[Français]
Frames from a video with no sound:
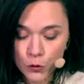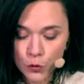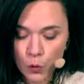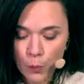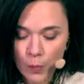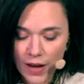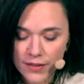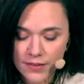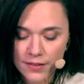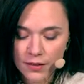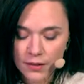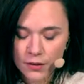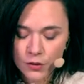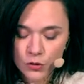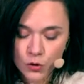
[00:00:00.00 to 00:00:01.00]
Retour
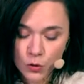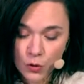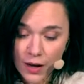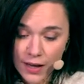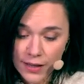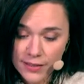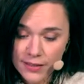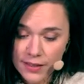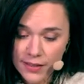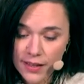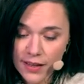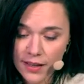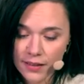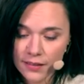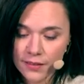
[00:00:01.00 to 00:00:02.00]
base. Tu auras
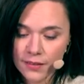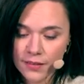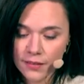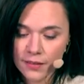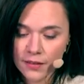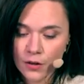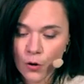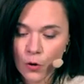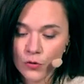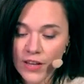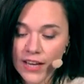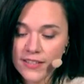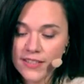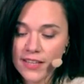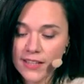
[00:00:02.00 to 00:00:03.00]
essayé.
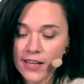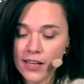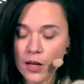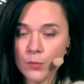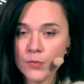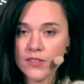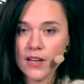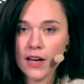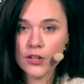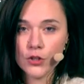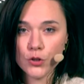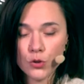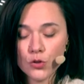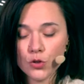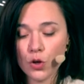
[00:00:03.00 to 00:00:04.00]
On a essayé comme ça
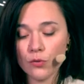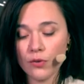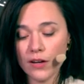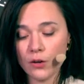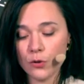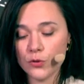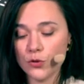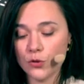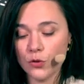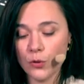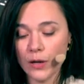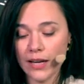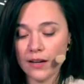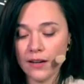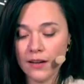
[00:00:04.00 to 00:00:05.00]
jusqu'aux vacances de
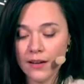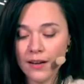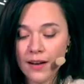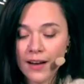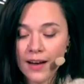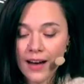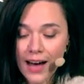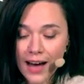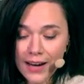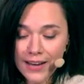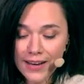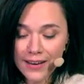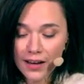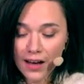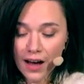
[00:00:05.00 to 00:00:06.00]
Noël.
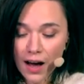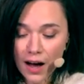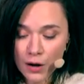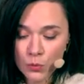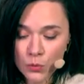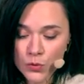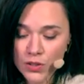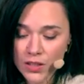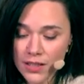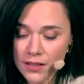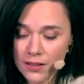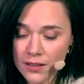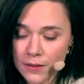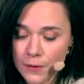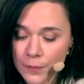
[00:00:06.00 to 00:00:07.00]
Allez,
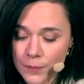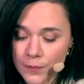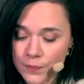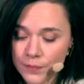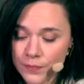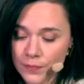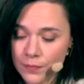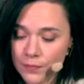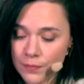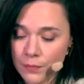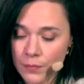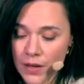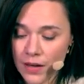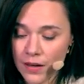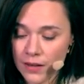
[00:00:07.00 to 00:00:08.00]
allons-y.
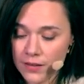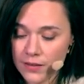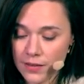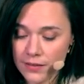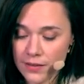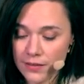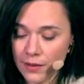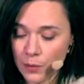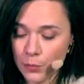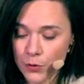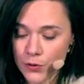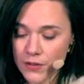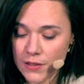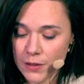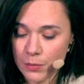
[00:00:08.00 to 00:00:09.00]
Mais c'était
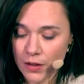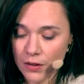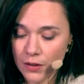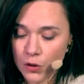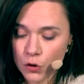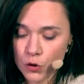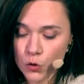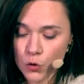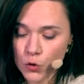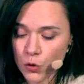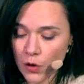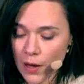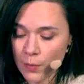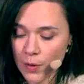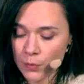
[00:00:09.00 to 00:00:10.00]
impossible.
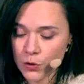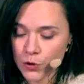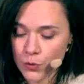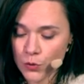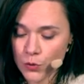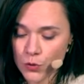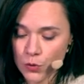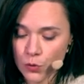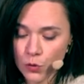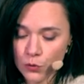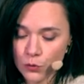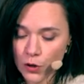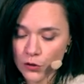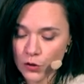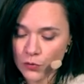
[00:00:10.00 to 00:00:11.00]
Toujours la même chose,
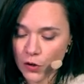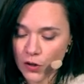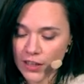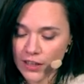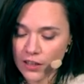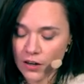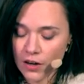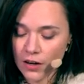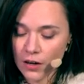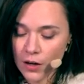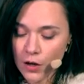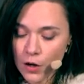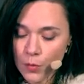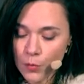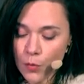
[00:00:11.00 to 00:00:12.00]
une fois devant l'école.
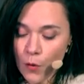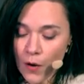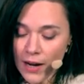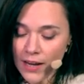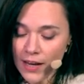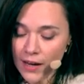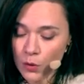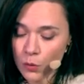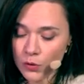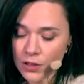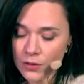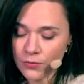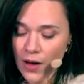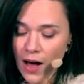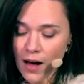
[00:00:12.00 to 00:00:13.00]
Bon, allez, on
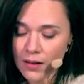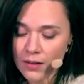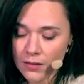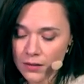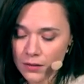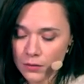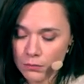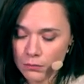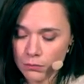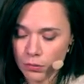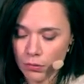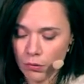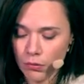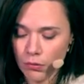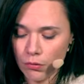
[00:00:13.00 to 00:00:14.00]
y
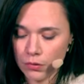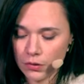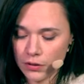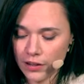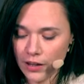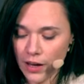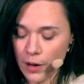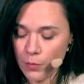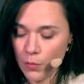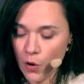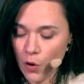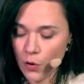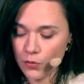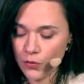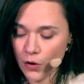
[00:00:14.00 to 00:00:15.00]
va.
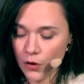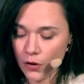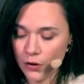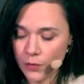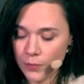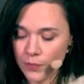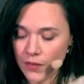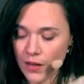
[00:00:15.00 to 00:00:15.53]
game over.